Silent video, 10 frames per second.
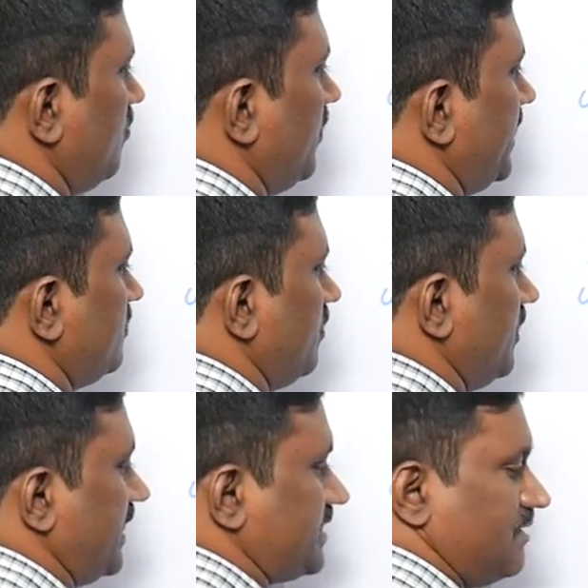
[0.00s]
వైతో
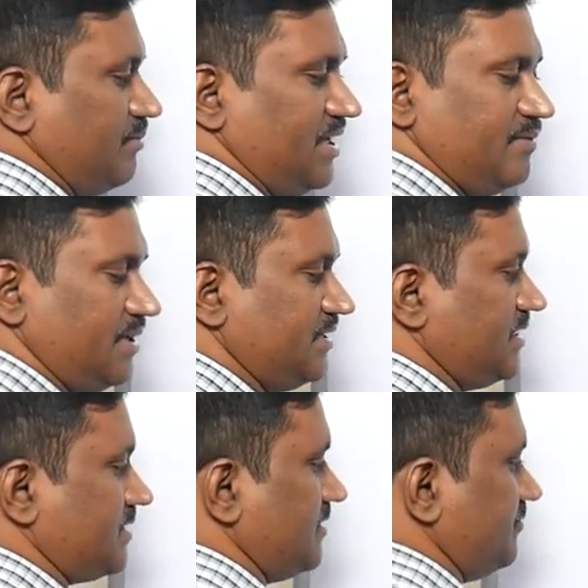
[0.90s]
ఎక్స్ని మల్టిప్లై
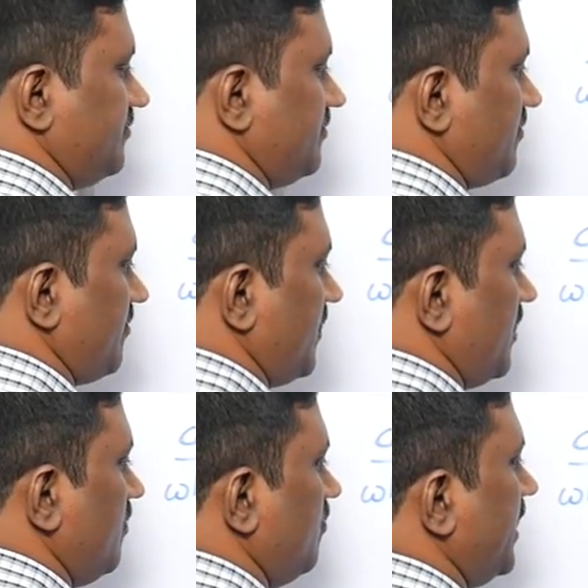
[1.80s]
చేస్తాం
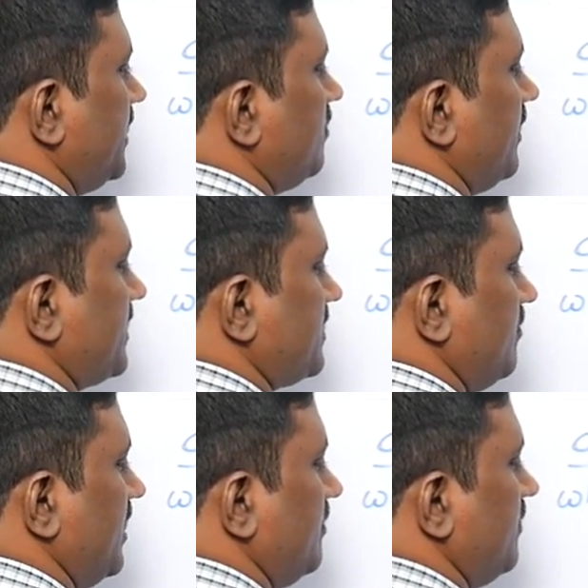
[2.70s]
వైతో ఎక్స్ను
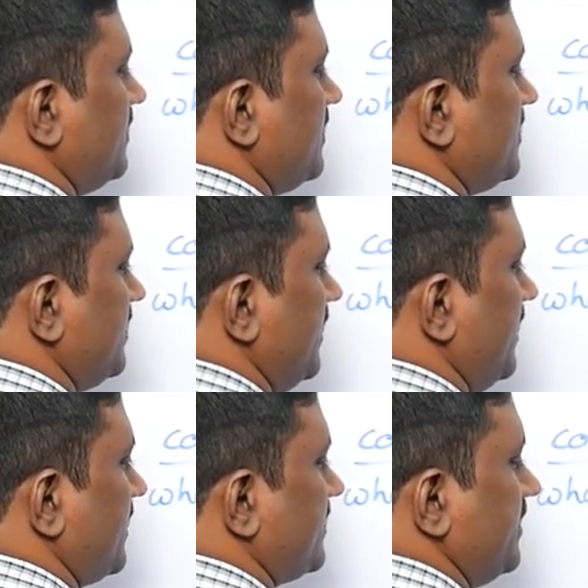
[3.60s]
మల్టిప్లై చేసి
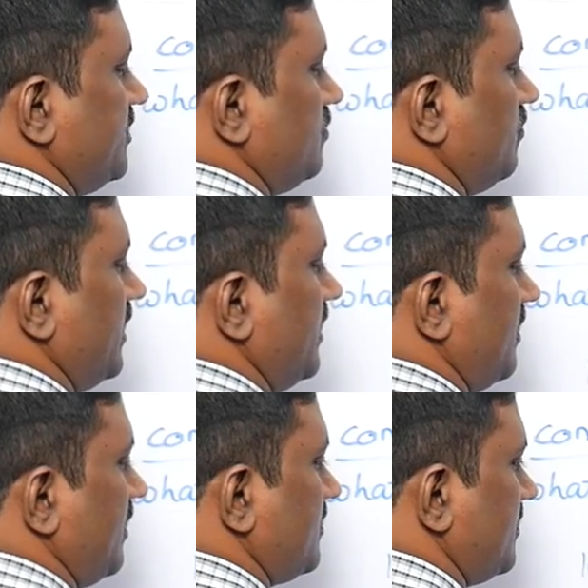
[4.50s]
ఎక్స్ ఇంటూ వై
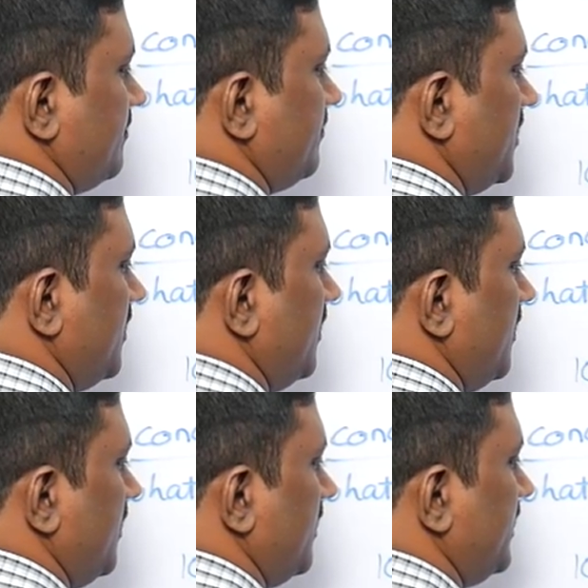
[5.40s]
అని రాస్తాం
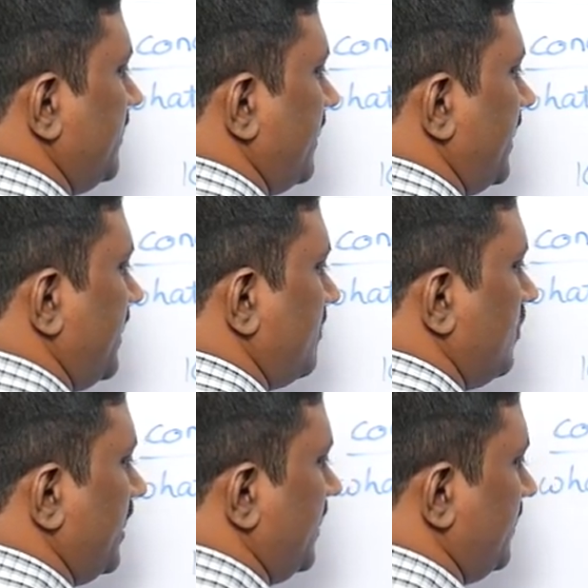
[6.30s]
డివైడెడ్
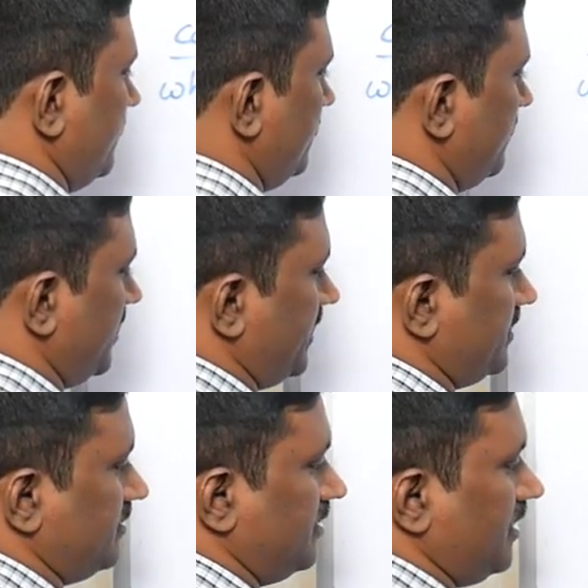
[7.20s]
బై
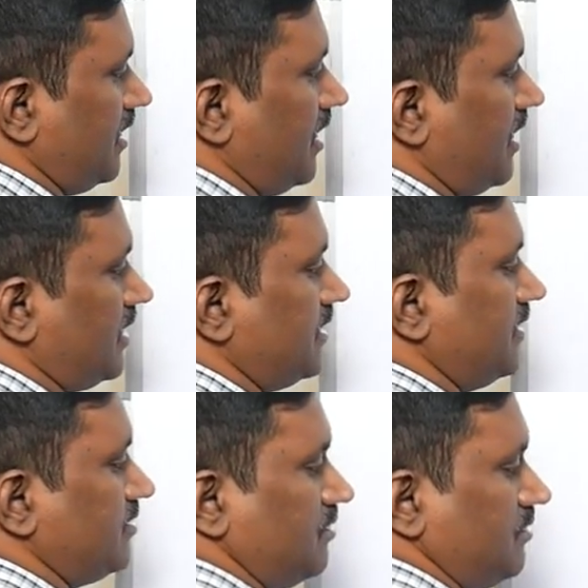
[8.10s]
రైట్
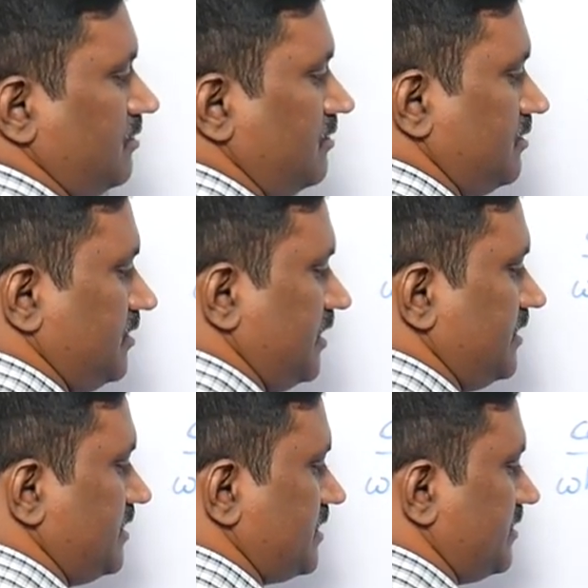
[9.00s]
హండ్రెడ్తో
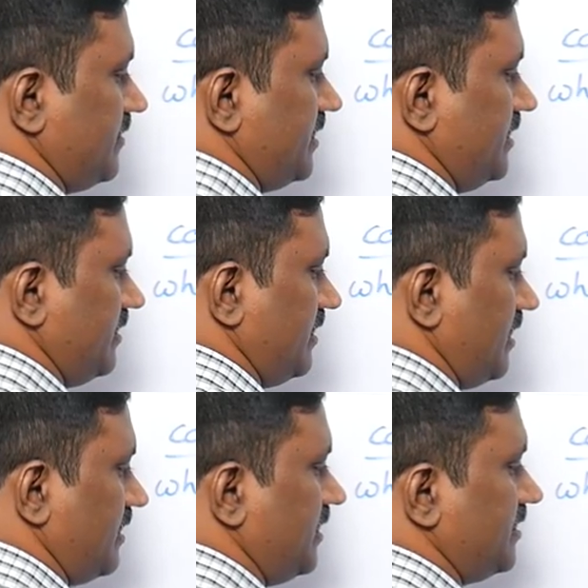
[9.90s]
ఏం చేస్తామండి
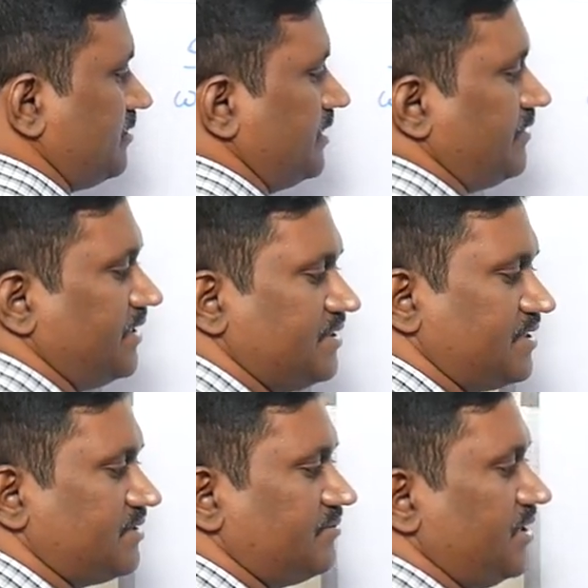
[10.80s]
హండ్రెడ్తో డివైడ్
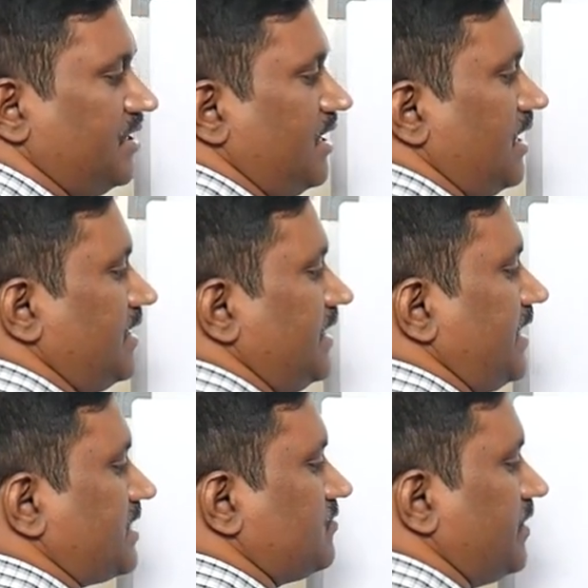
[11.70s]
చేస్తాం అంటే
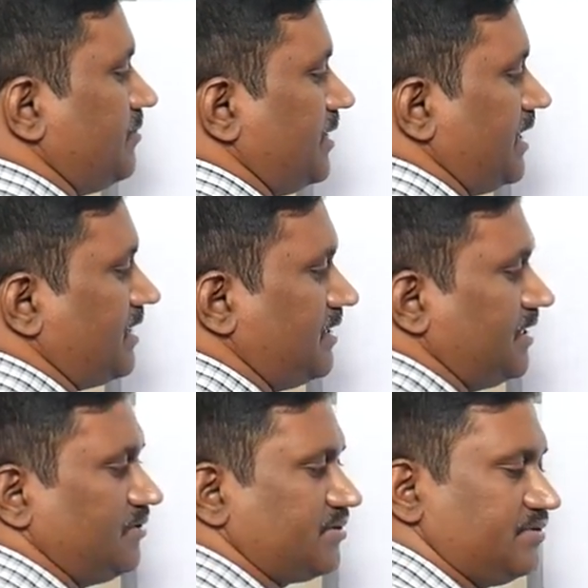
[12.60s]
ఎక్స్ వై బై హండ్రెడ్
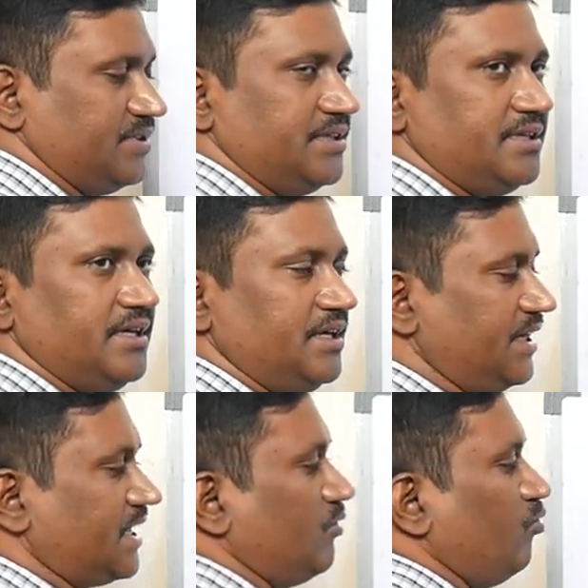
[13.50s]
అని వస్తుంది
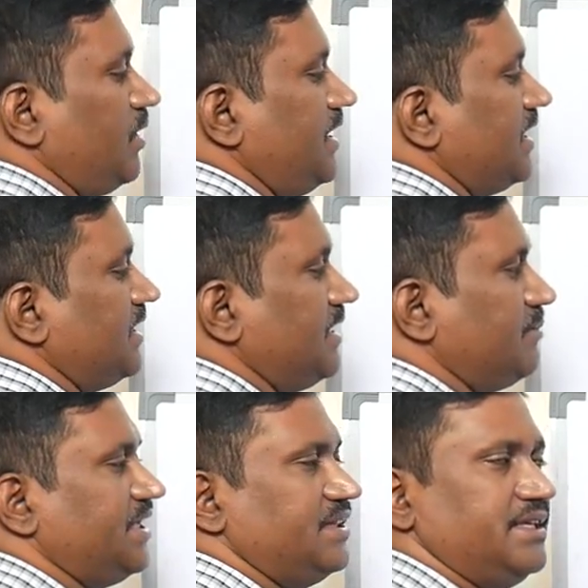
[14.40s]
ఇక్కడ వై అనేది
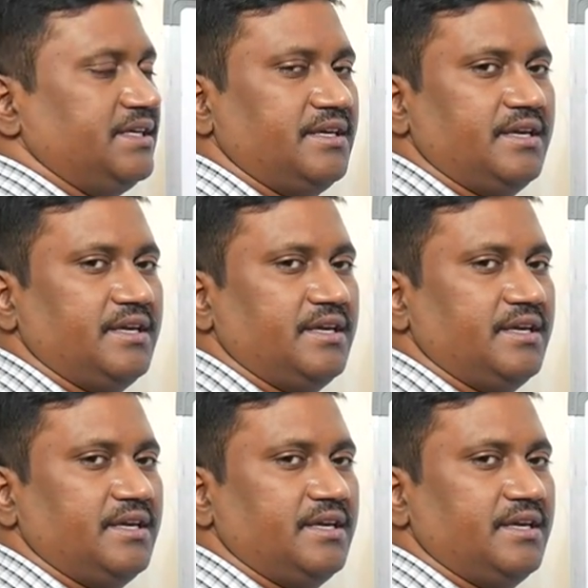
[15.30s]
ఏమైంది